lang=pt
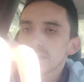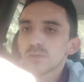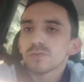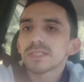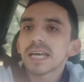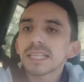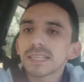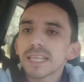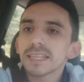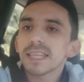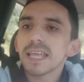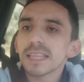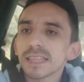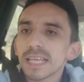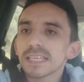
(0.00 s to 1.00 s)
os
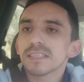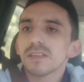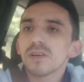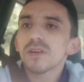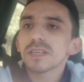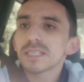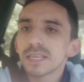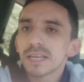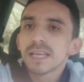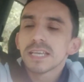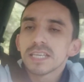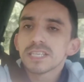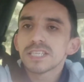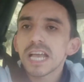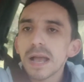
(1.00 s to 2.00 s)
atendentes das lojas
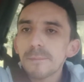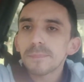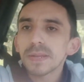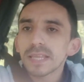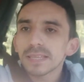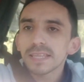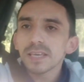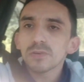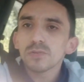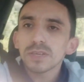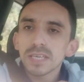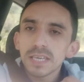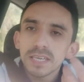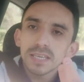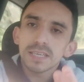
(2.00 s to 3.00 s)
já aprenderam
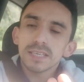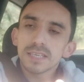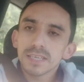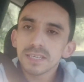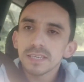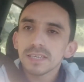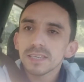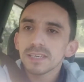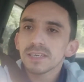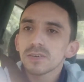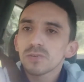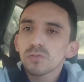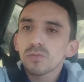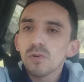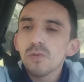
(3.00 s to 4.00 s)
que, que
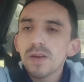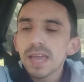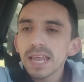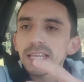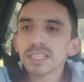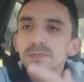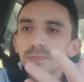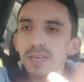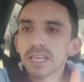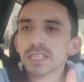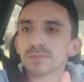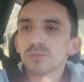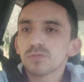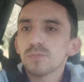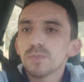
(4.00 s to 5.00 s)
com eles
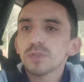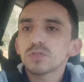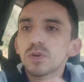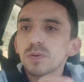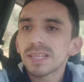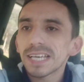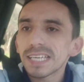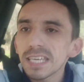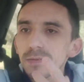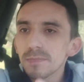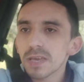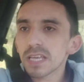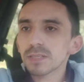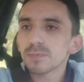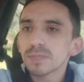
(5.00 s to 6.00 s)
mesmo, com o pessoal daqui
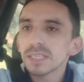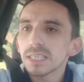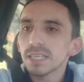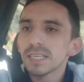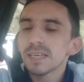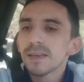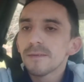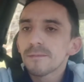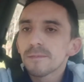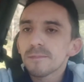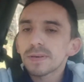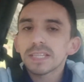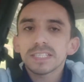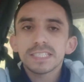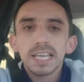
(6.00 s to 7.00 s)
mesmo que
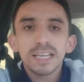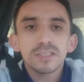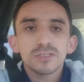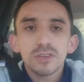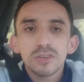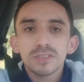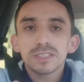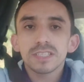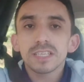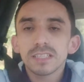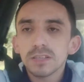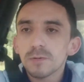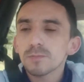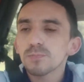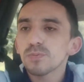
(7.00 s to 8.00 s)
para deixar ele sozinho.
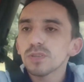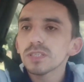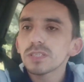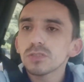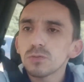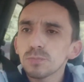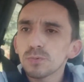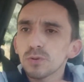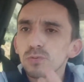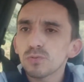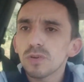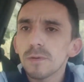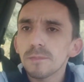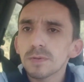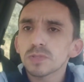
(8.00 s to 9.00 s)
Então, por isso que tu
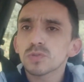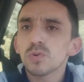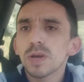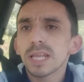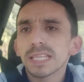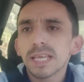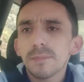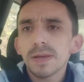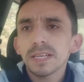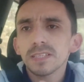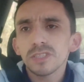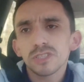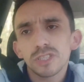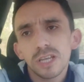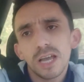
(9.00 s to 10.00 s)
procura uma pessoa, ela tá mais
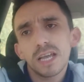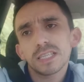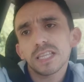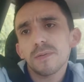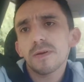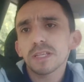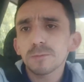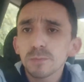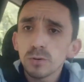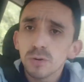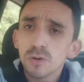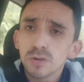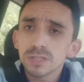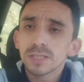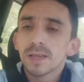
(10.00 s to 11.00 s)
distante, tá mais por
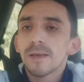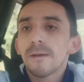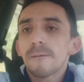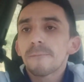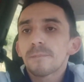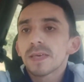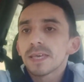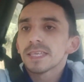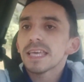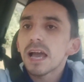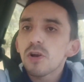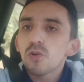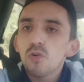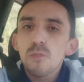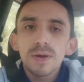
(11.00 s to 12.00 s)
longe. Em
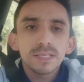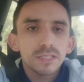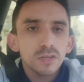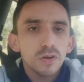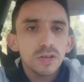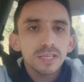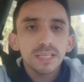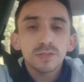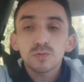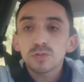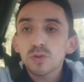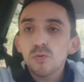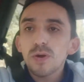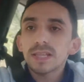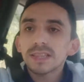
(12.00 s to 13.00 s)
algumas lojas tu tem um